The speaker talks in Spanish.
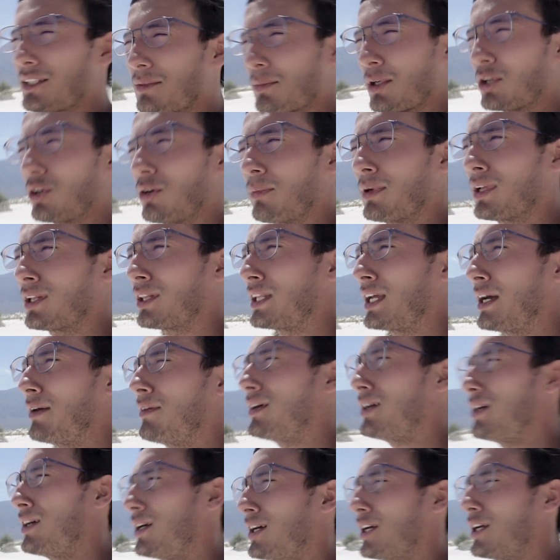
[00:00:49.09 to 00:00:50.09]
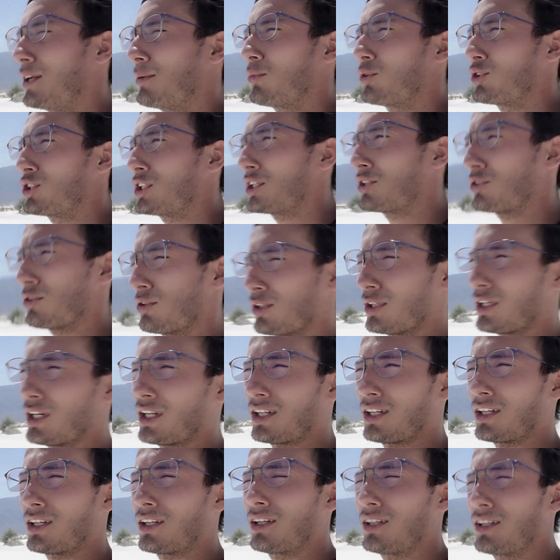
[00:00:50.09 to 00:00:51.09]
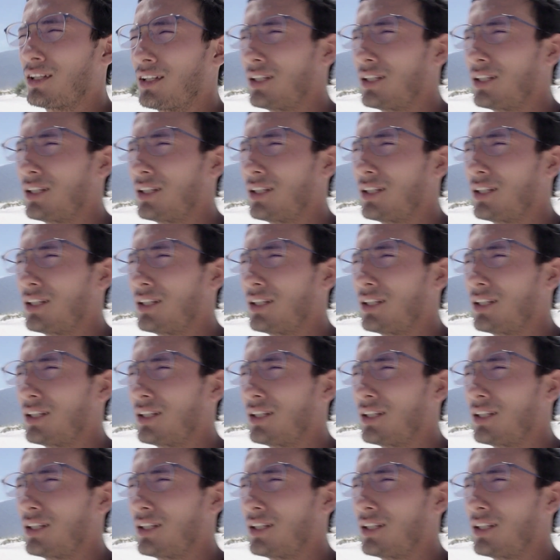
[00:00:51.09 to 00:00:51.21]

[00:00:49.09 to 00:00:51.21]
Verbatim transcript: me comentaba el muchacho de la,